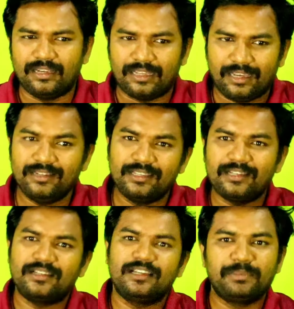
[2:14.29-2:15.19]
நான்
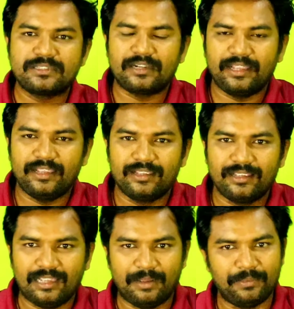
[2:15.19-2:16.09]
எனக்காக பேசுகிறேனே
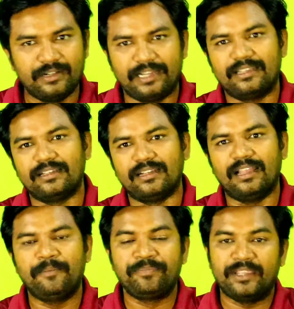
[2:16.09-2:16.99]
அப்படின்னு நினைக்கிறது
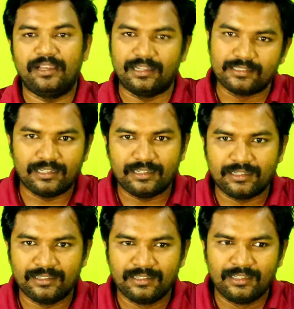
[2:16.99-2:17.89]
இல்லை அதுதான்
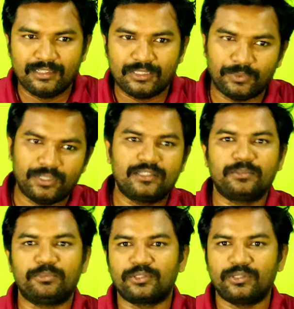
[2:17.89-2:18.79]
இந்த
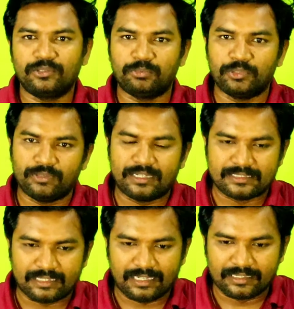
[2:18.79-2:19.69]
உலகத்தை பொறுத்தளவுக்கு பொதுவான
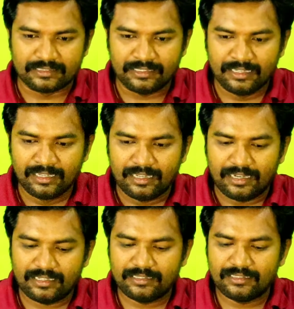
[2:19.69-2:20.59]
சிக்கலாகுது
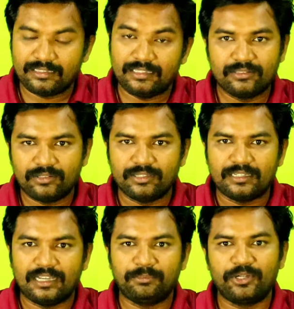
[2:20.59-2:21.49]
ஆனால் அந்த அதுதான்
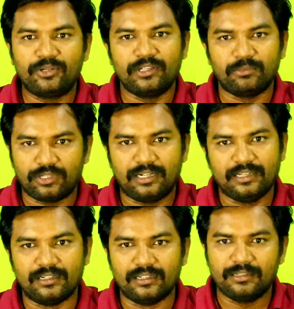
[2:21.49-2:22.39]
கார்ப்பரேட்டுடைய
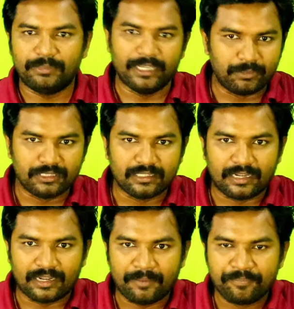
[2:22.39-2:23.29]
முதலாளிகள்
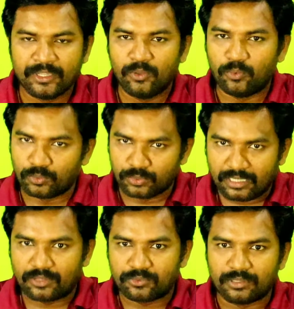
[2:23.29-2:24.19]
பயன்படுத்திக்கிறாங்க ஒரு
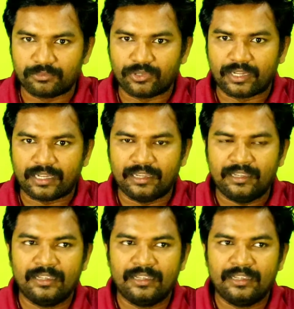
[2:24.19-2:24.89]
உதாரணம் சொல்லணும்னு சொன்னாக்கா